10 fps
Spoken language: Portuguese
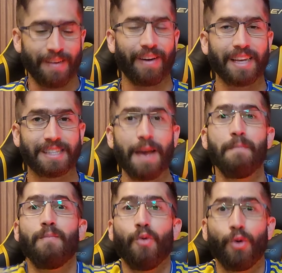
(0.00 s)
Vai ser
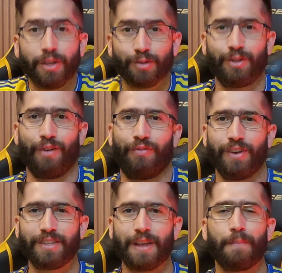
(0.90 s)
muito
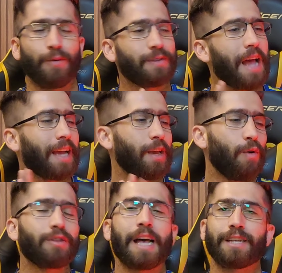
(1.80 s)
difícil apontar aqui
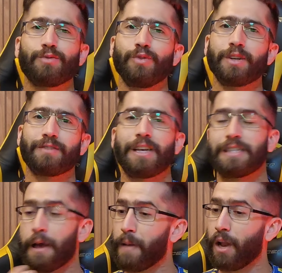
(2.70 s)
qual das duas vai
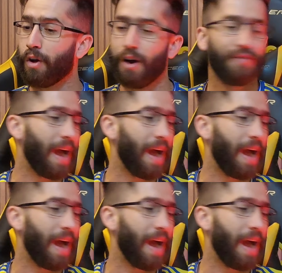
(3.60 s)
ser a melhor.